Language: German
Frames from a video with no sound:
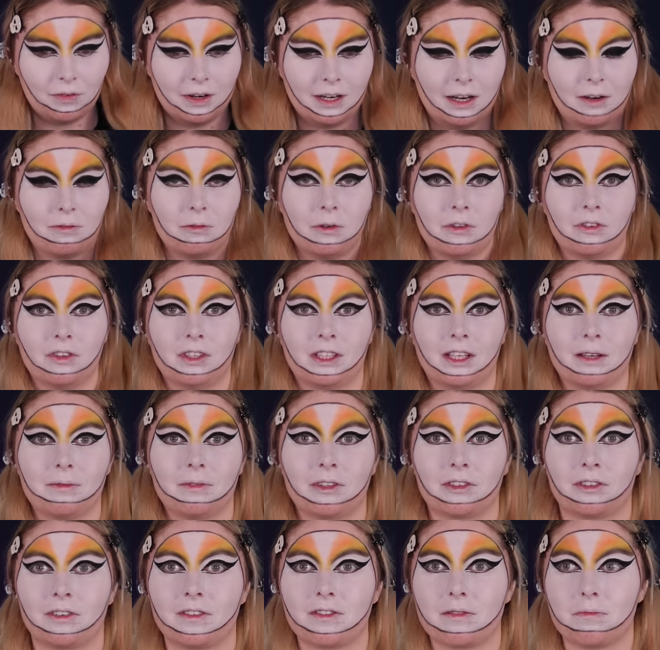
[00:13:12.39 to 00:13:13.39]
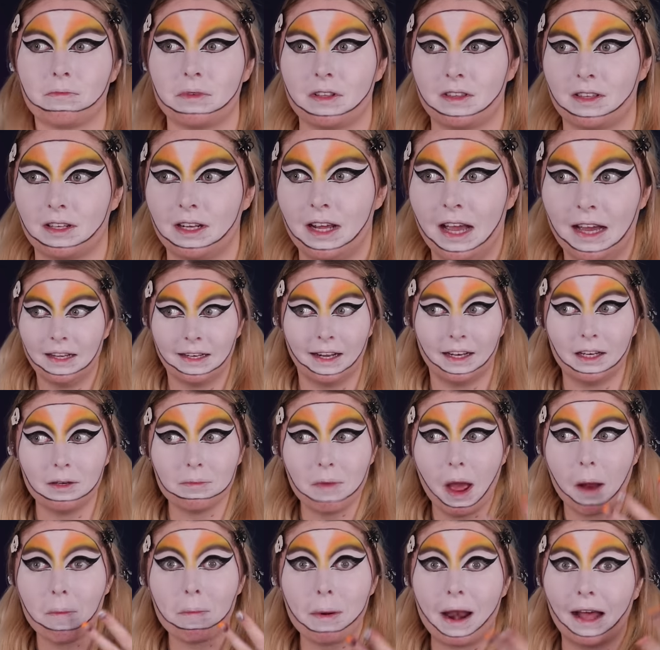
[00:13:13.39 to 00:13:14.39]
weil dann wüsste ich immer schon so ein bisschen, hätte ich
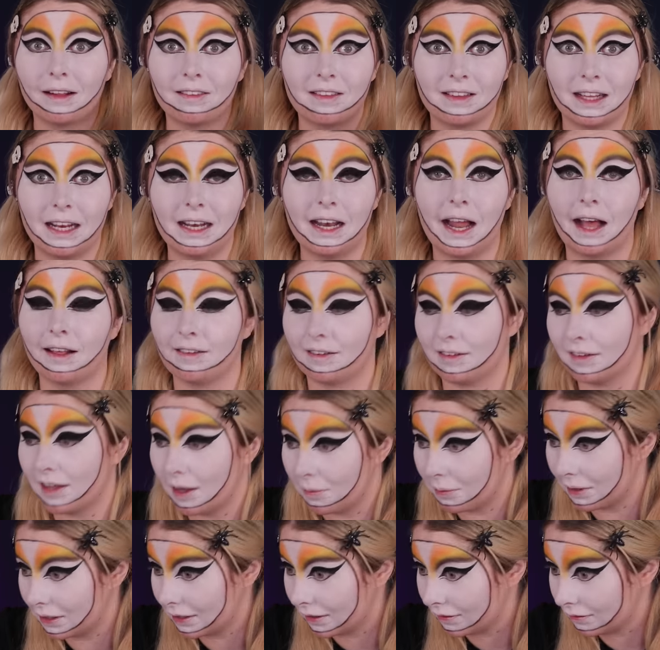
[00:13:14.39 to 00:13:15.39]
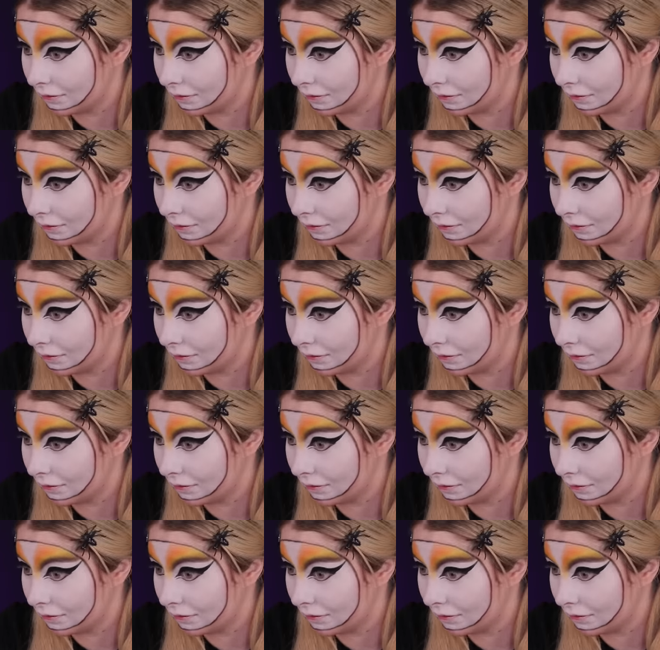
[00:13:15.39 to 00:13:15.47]
mehr Platz gelassen, aber...